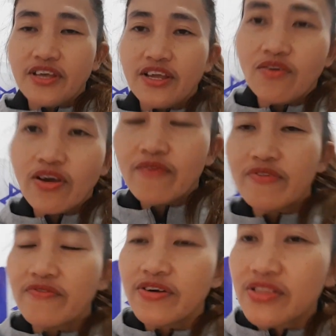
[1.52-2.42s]
Hello
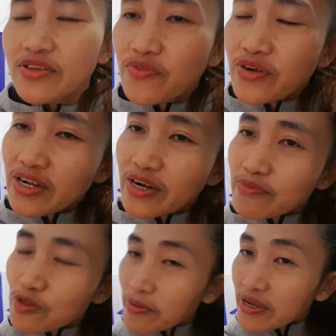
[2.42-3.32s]
everybody!
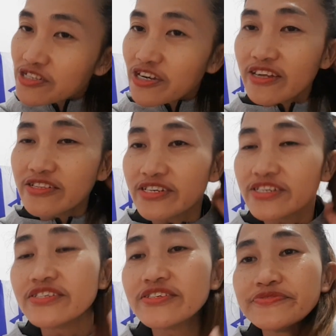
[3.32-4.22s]
Welcome to my
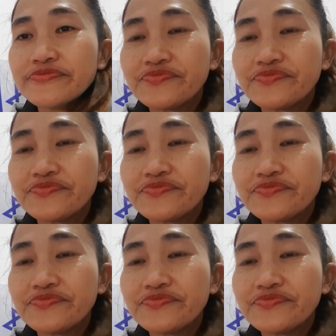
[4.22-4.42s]
channel.